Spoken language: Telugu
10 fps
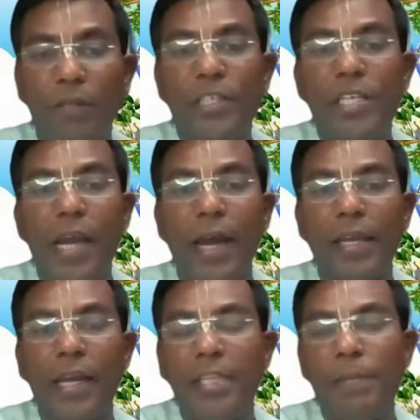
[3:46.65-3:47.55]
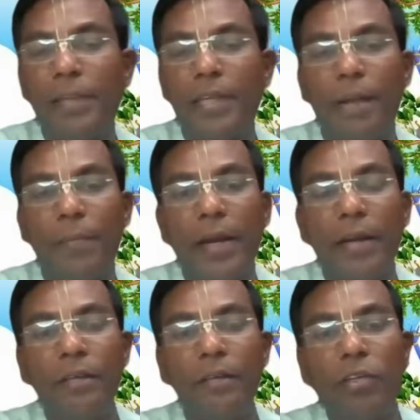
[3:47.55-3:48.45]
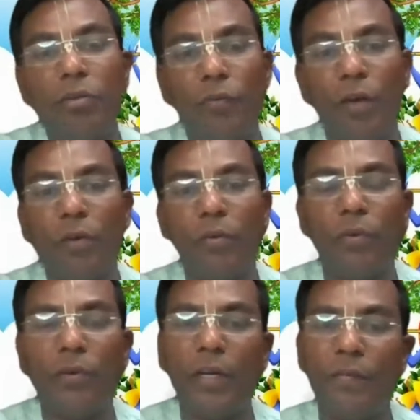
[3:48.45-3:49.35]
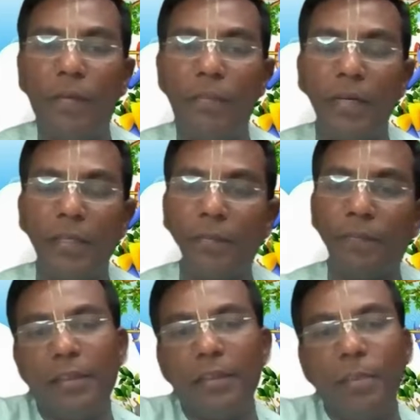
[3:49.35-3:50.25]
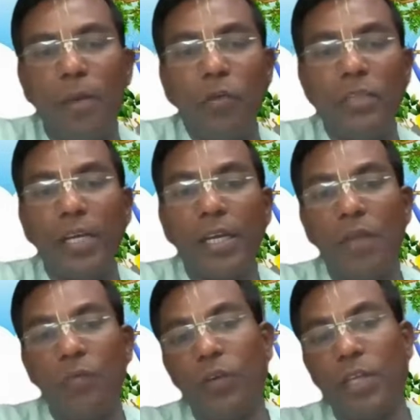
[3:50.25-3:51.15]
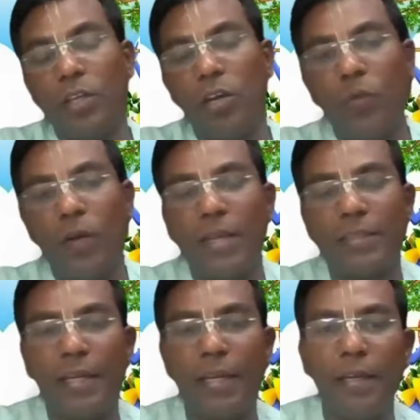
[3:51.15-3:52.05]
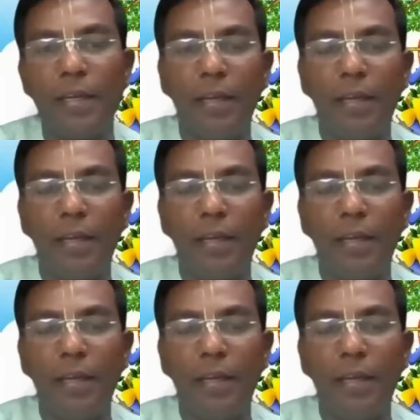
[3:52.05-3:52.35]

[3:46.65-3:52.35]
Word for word: విషయాలకి అధిపతిగా మారినటువంటి ధ్రువుడు అనుకుంటున్నటువంటి మాట ఎంత భౌతికంగా ఉన్నతిలో ఉన్నా సరే